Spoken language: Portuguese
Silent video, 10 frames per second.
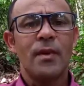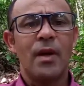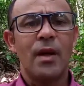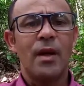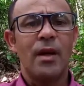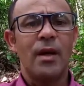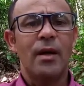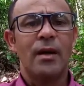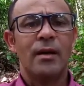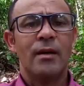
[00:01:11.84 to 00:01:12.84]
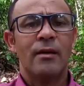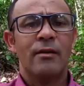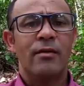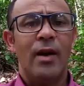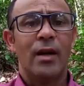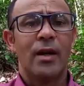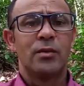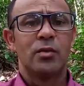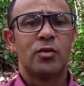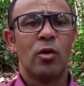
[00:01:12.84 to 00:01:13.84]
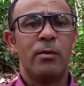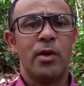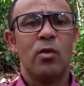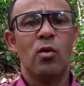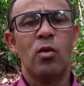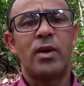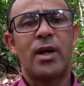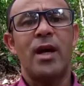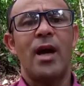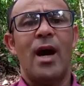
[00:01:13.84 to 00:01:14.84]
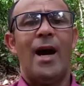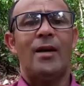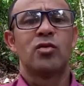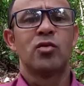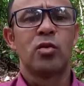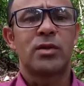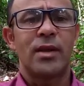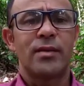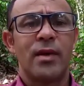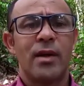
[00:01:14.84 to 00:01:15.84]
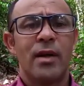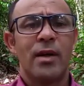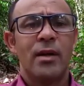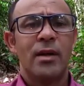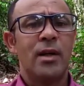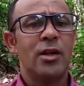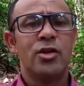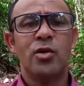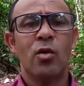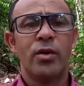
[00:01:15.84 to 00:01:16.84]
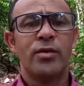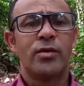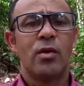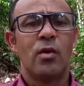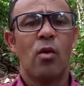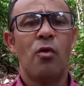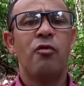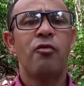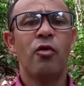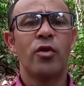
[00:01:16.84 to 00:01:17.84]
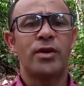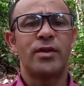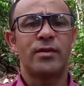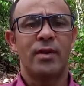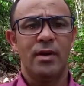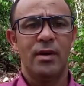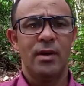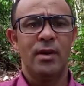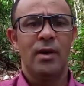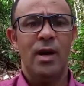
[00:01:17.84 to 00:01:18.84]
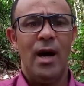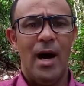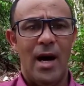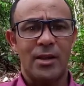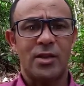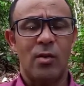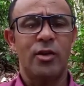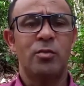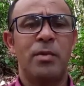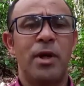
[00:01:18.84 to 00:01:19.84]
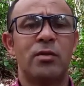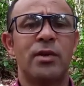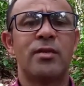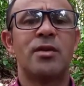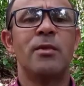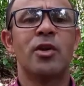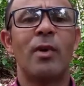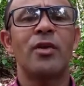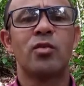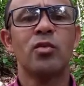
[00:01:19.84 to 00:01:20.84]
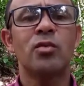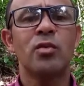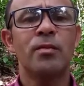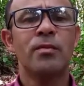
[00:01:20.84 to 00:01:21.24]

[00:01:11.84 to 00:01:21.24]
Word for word: é, é, falando sobre o que as outras religiões ou fontes acham a respeito deste mesmo assunto.